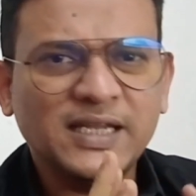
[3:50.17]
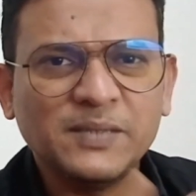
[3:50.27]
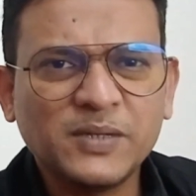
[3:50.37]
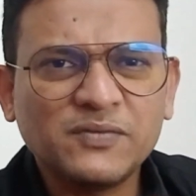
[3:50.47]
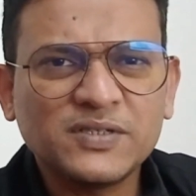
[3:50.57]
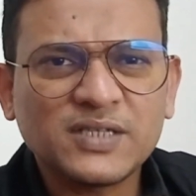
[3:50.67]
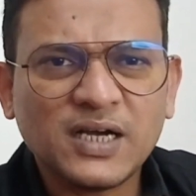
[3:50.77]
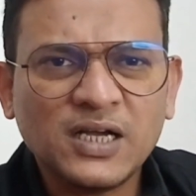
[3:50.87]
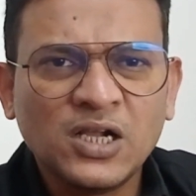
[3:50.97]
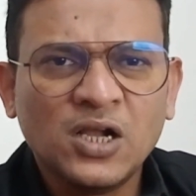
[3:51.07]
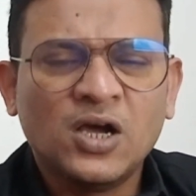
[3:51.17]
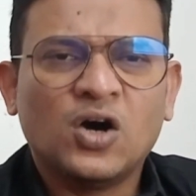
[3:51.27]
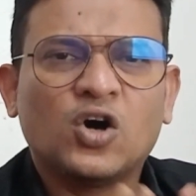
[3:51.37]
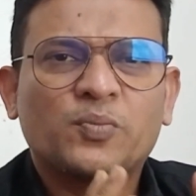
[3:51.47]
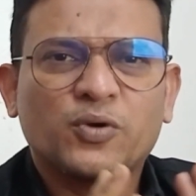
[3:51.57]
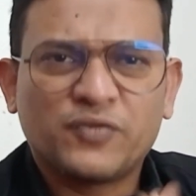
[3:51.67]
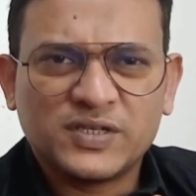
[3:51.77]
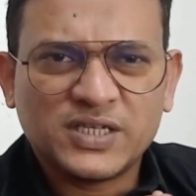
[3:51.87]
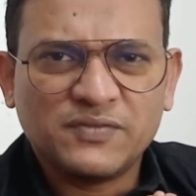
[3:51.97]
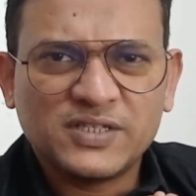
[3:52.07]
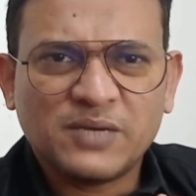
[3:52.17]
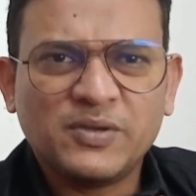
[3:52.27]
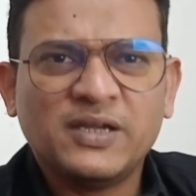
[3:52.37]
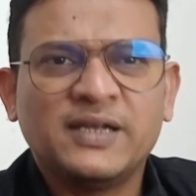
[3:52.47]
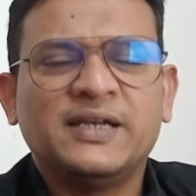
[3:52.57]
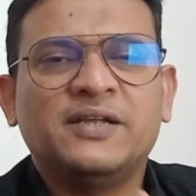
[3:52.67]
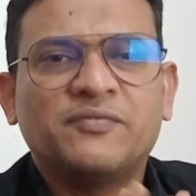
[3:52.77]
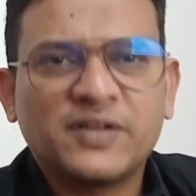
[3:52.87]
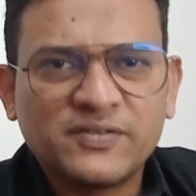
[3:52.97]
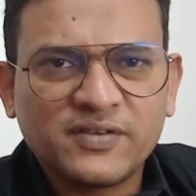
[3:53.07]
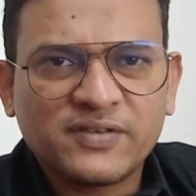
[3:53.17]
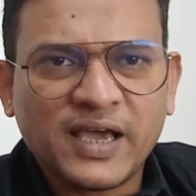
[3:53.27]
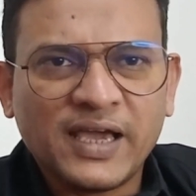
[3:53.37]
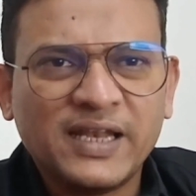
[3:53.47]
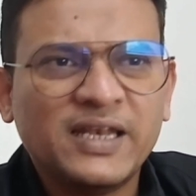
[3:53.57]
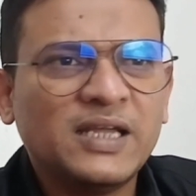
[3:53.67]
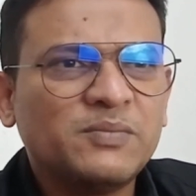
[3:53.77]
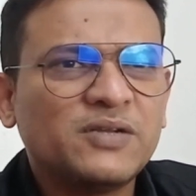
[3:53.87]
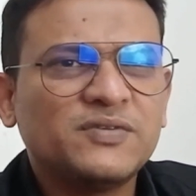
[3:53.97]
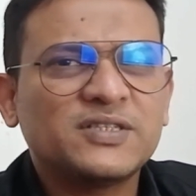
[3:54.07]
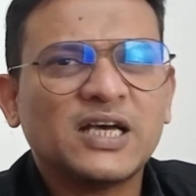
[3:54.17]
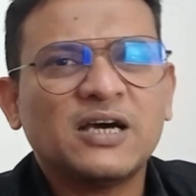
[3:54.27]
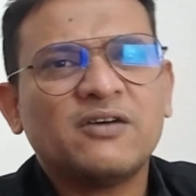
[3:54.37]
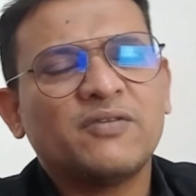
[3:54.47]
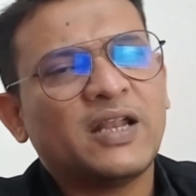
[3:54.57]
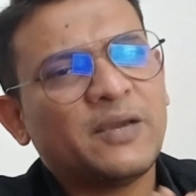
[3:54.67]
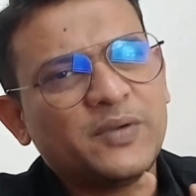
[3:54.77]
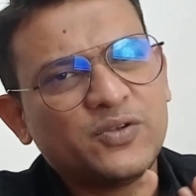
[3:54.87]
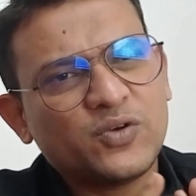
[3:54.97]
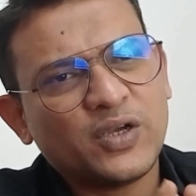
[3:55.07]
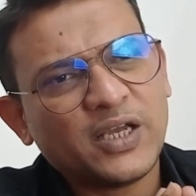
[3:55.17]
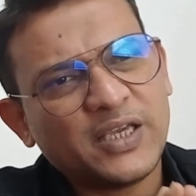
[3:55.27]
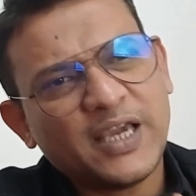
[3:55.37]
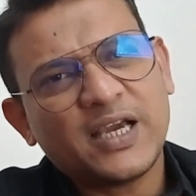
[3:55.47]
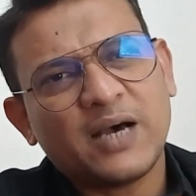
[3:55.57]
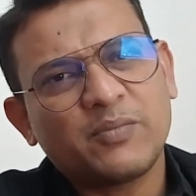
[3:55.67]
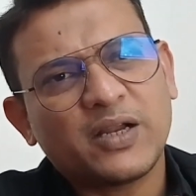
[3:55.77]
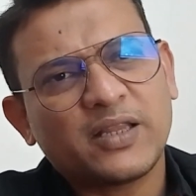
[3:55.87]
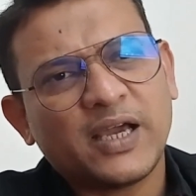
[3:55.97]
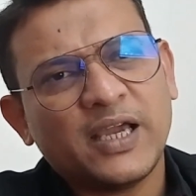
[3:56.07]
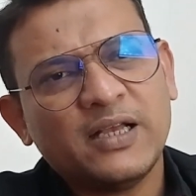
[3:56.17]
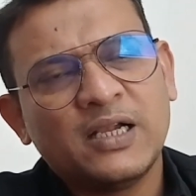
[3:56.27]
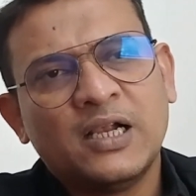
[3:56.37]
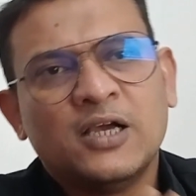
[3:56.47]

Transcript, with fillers: लेबर वीजा और प्रोफेशन वीजा में डिफरेंसेस क्या है लेबर वीजा वाला भी जो है ना यही काम करता है